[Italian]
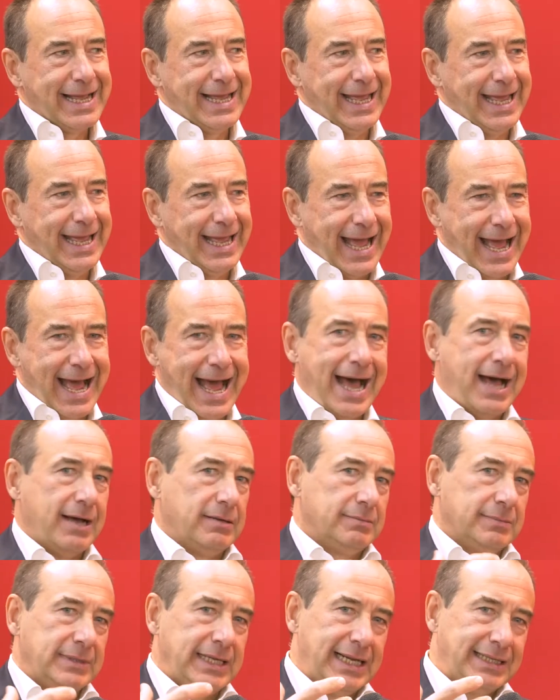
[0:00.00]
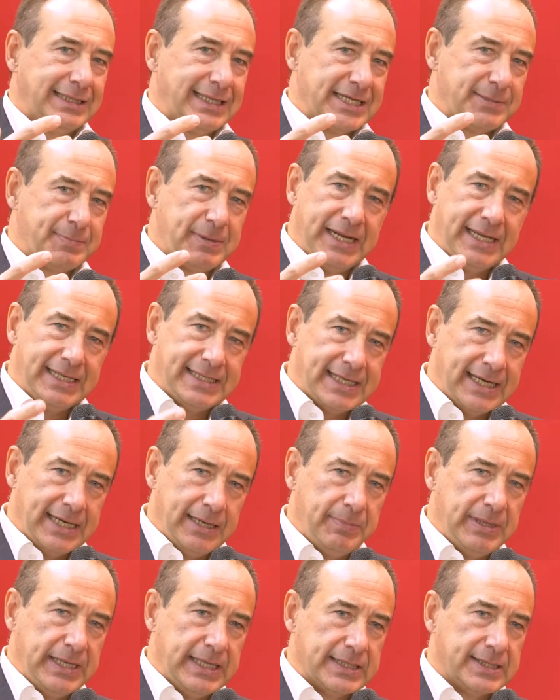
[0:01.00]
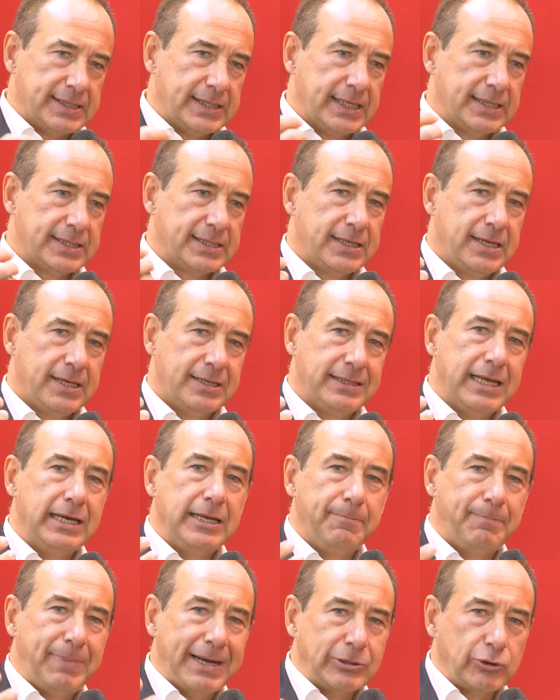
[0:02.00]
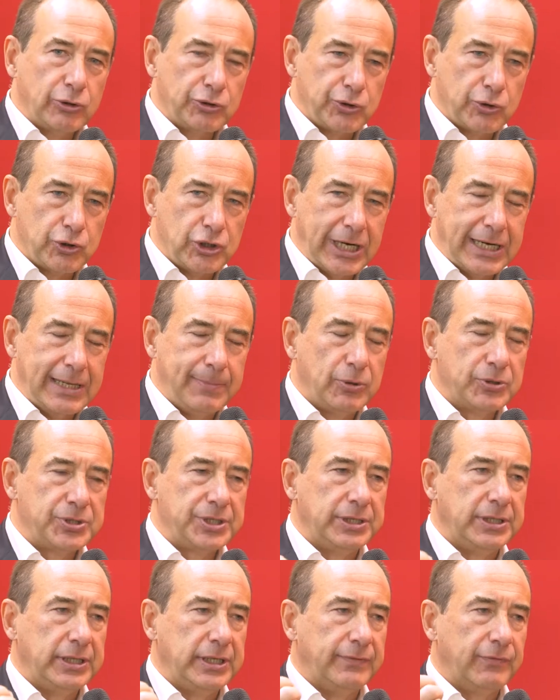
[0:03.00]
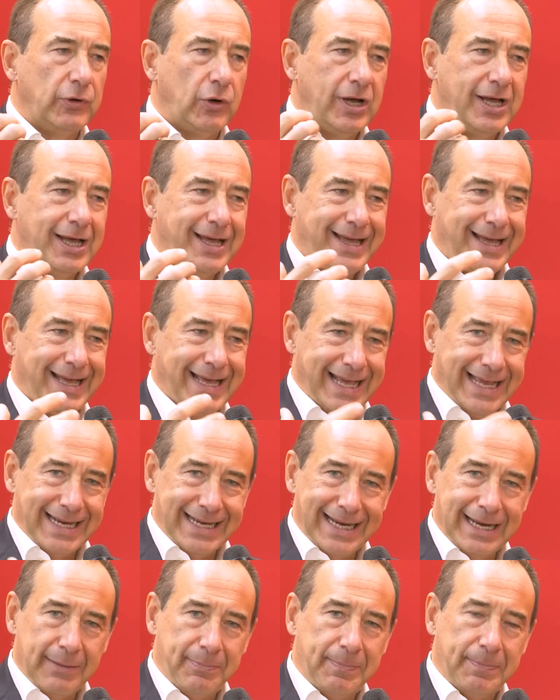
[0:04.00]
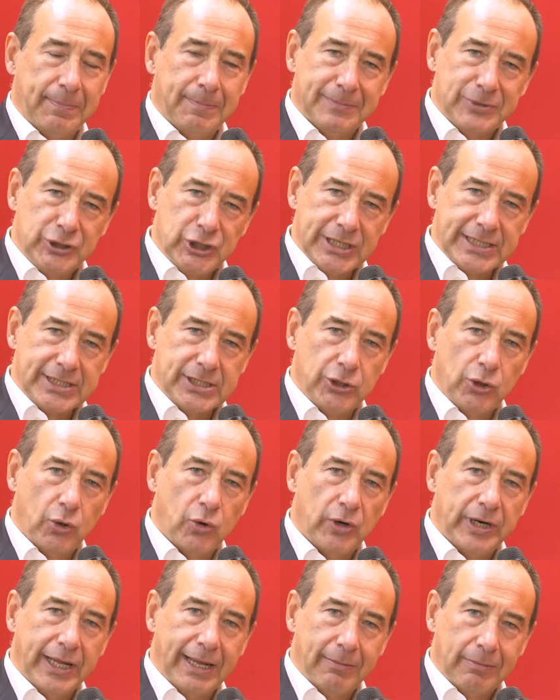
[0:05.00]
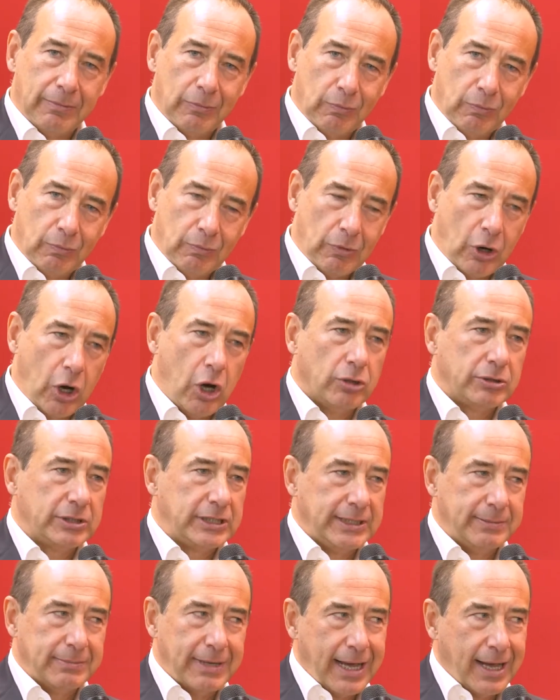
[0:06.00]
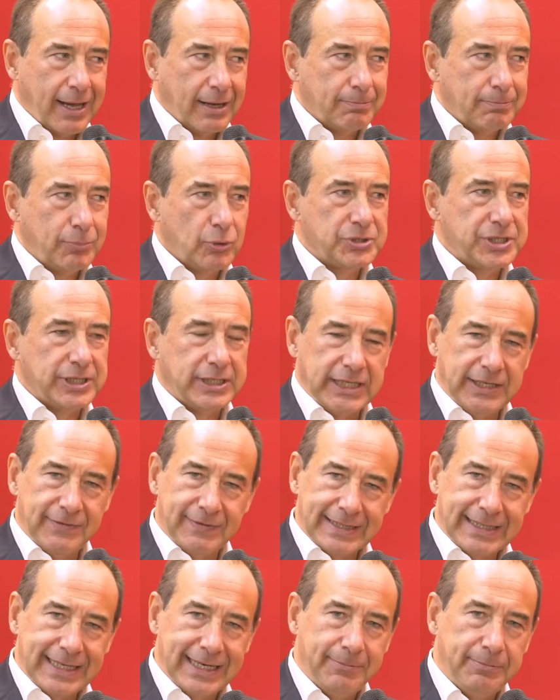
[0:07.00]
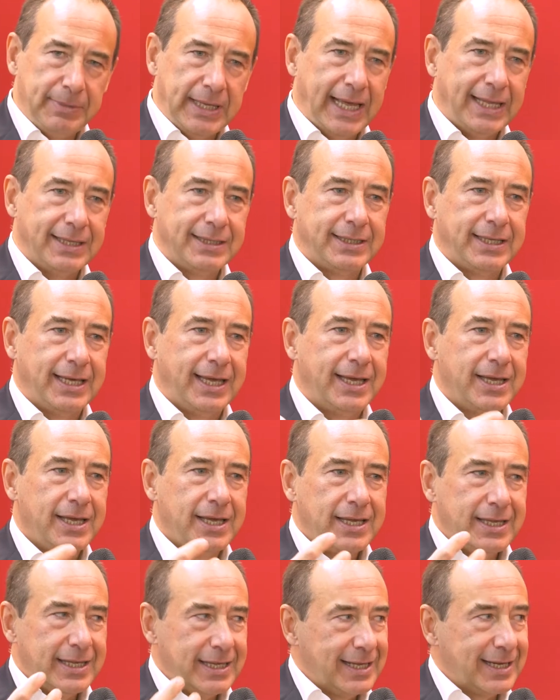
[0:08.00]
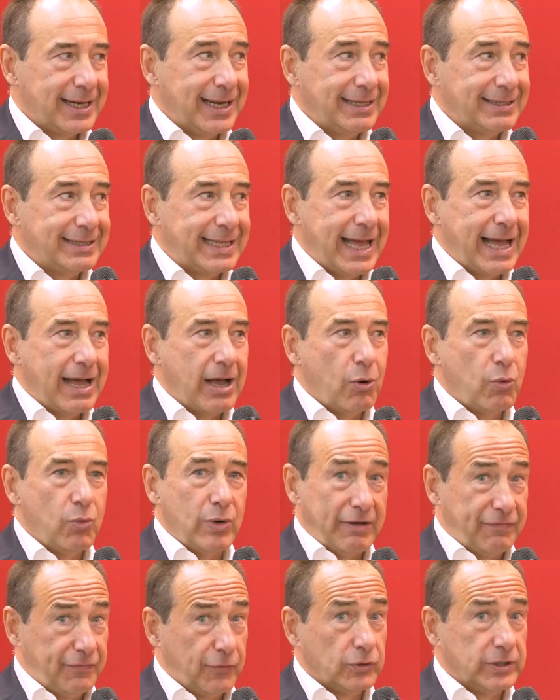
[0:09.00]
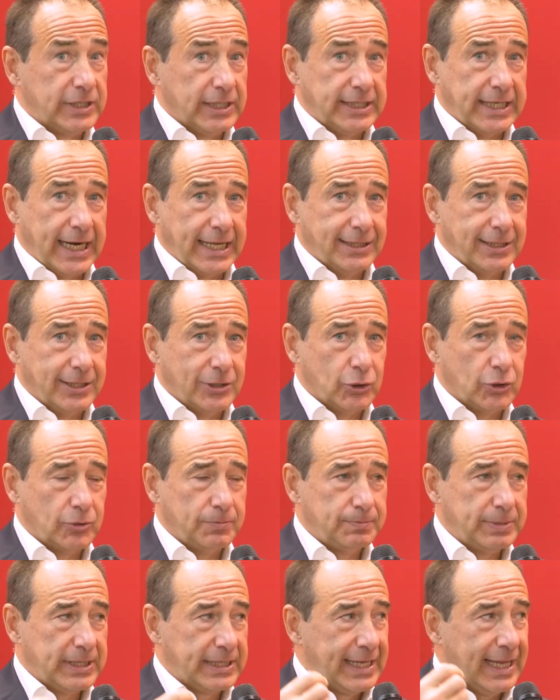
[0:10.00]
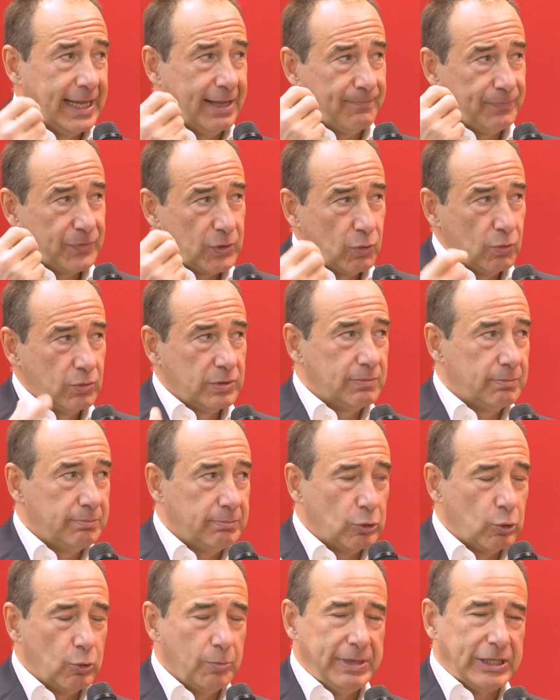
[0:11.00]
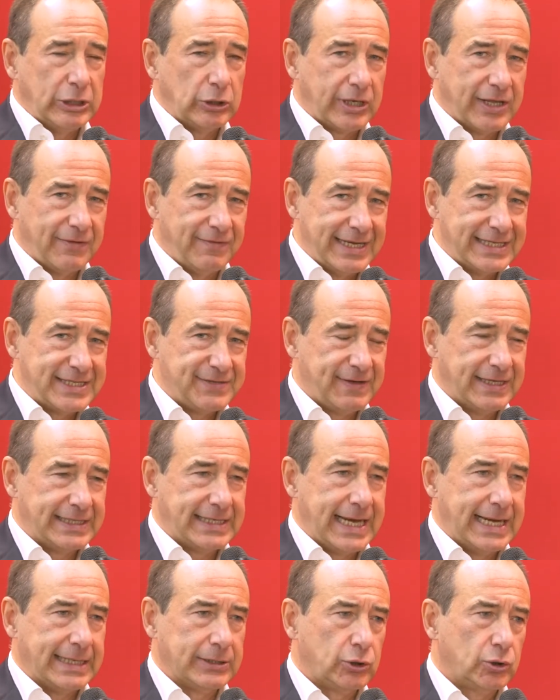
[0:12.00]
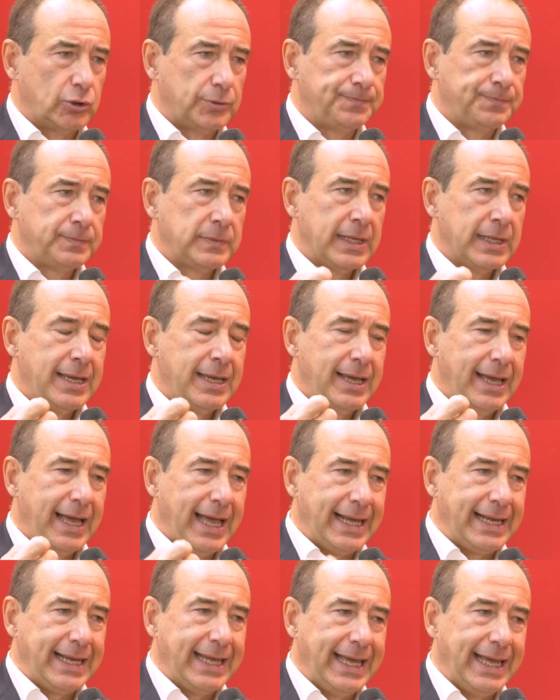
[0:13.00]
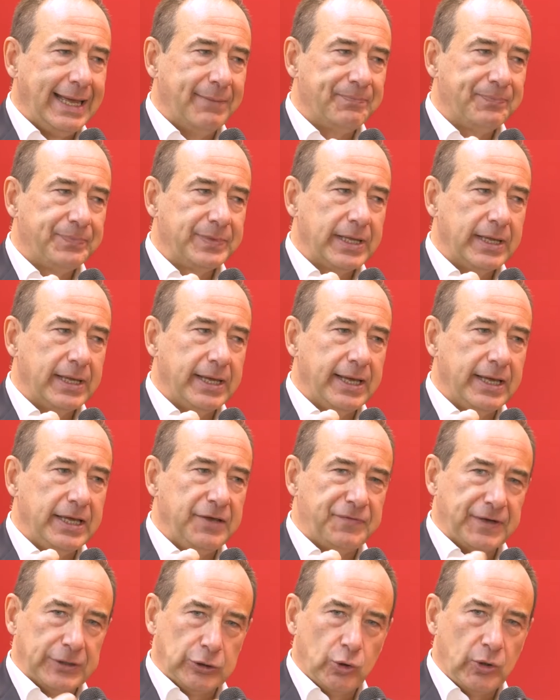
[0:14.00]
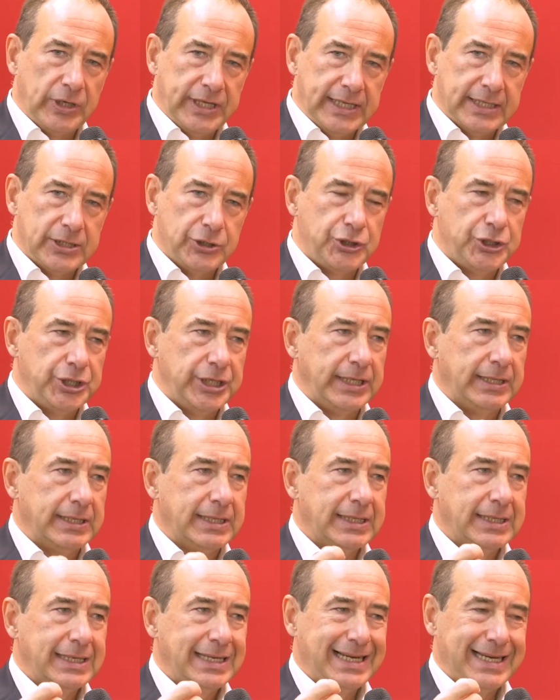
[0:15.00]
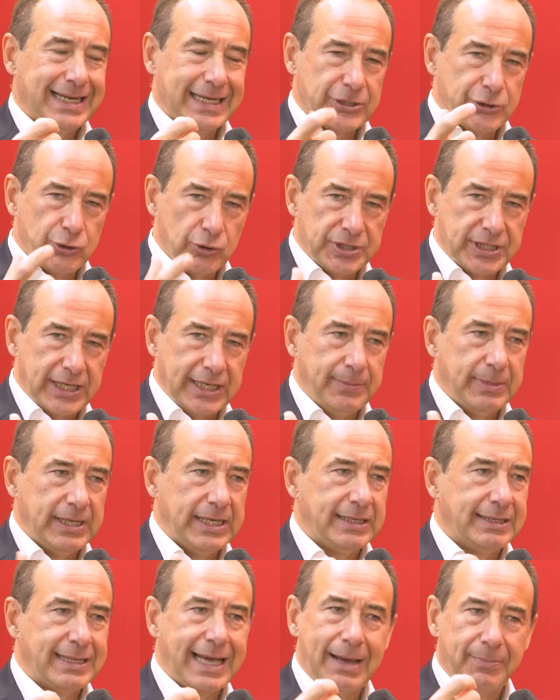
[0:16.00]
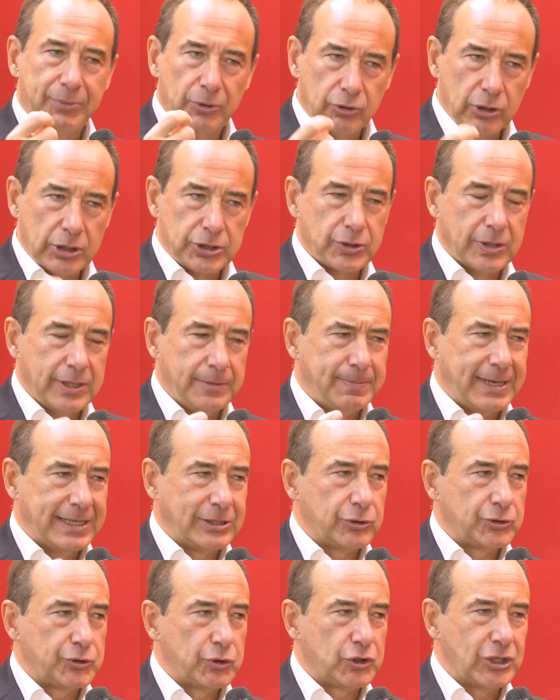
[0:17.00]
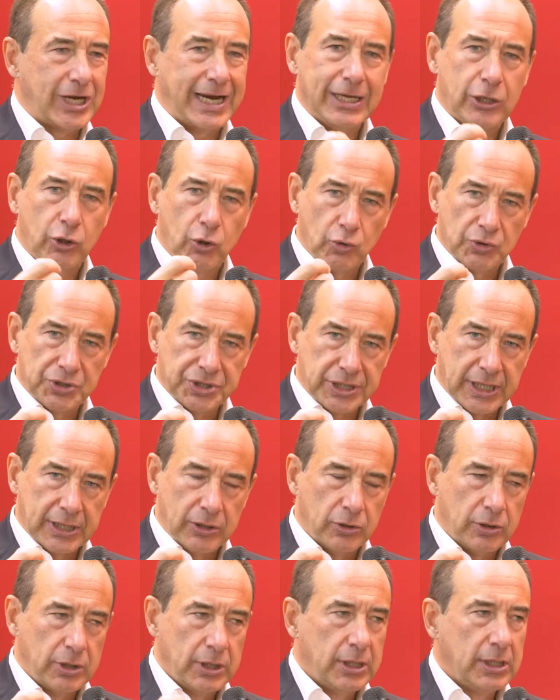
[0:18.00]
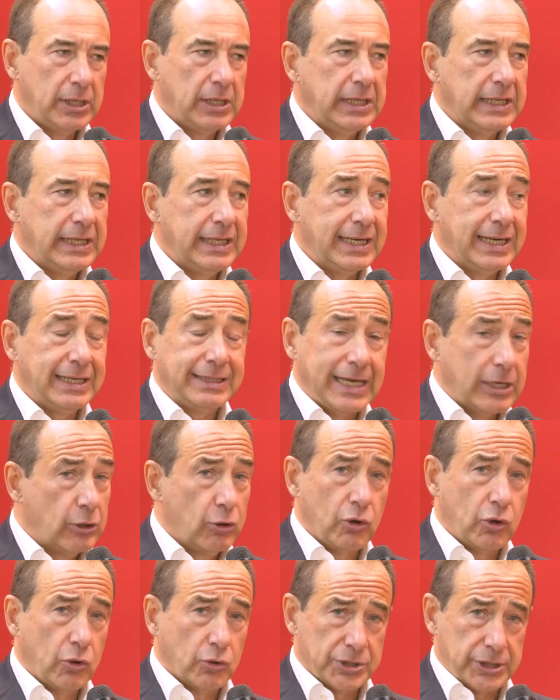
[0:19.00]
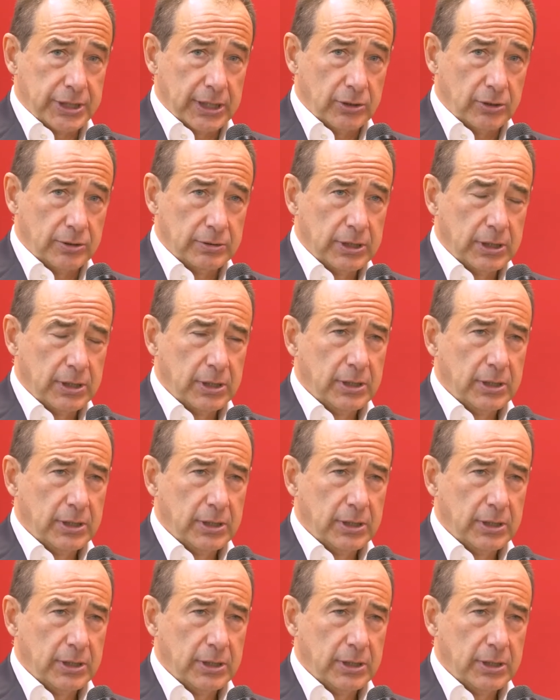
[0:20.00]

che ha nella trasparenza nel business, nell'impatto sociale positivo e nella gestione ottima, positiva dell'ambiente, in realtà una fonte di reddito, perché un, un mito che va sfatato è che eh, i fattori ESG, la sostenibilità piuttosto che l'impatto sociale costano, in realtà non costano.